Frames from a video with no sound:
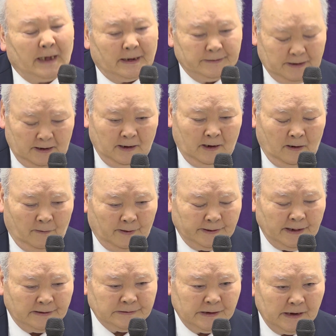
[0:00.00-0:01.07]
間に
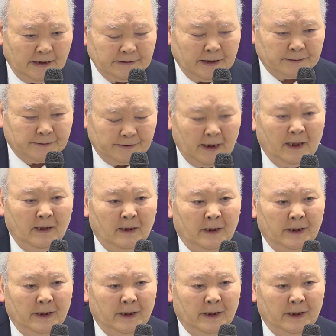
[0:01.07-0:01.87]
私がですね、